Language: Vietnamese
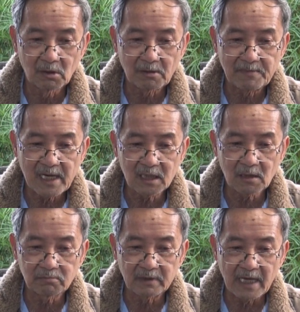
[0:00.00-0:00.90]
Đông Nam Á
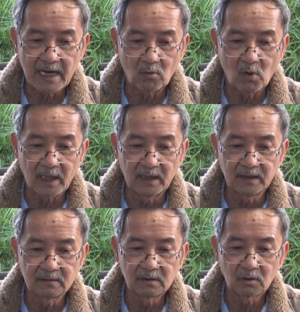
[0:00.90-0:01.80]
không đàng hoàng
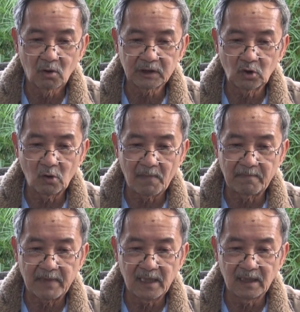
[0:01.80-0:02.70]
lên, có tiếng nói
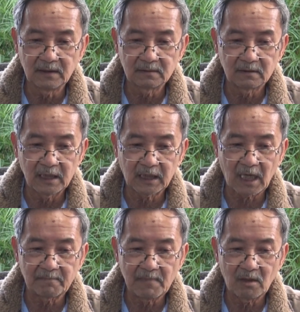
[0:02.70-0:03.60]
mạnh mẽ hơn để
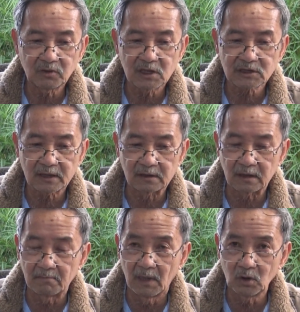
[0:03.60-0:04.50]
cảnh báo chính sách
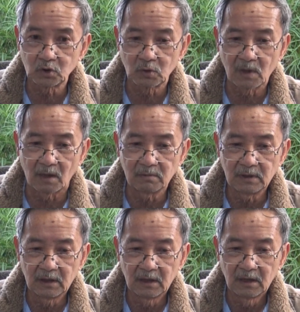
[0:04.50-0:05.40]
thực dân mới của Trung Cộng,
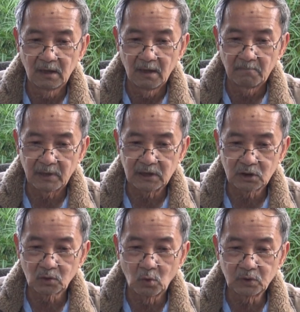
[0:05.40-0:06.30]
mà
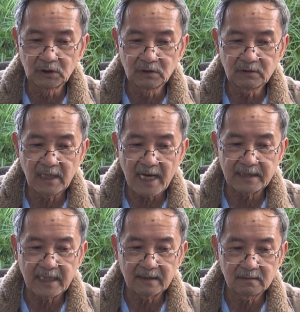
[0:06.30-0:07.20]
vị Thủ tướng già
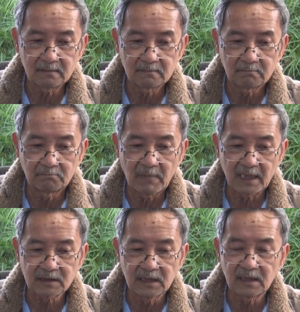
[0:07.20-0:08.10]
dặn
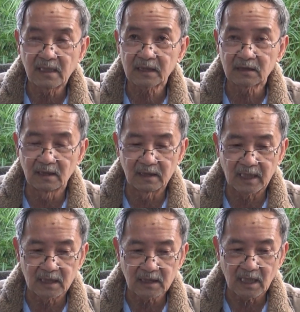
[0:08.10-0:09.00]
Mahathir đã từng
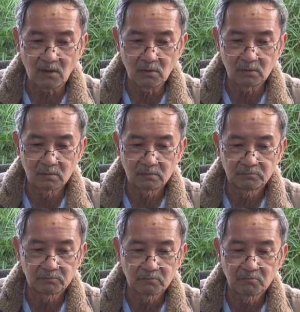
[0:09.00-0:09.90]
cảnh cáo
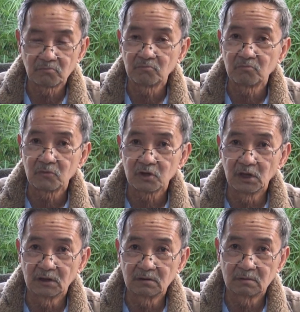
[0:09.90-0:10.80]

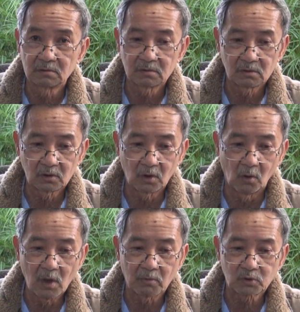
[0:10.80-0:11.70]
nhưng
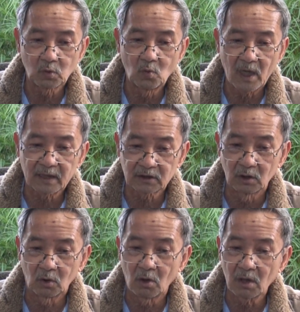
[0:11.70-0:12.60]
cổ học Trung Hoa
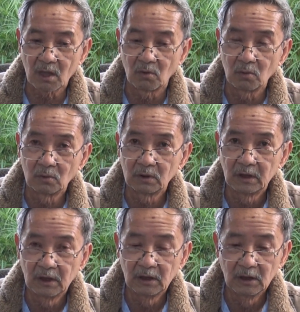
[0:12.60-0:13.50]
từng có câu
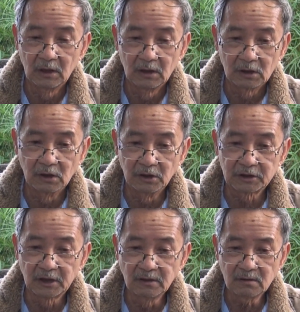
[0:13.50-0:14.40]
Người
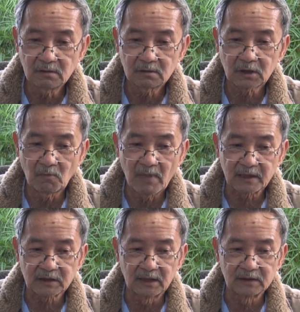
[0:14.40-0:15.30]
tính không
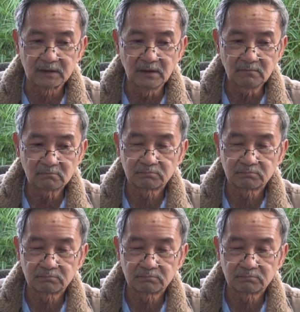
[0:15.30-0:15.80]
bằng trời tính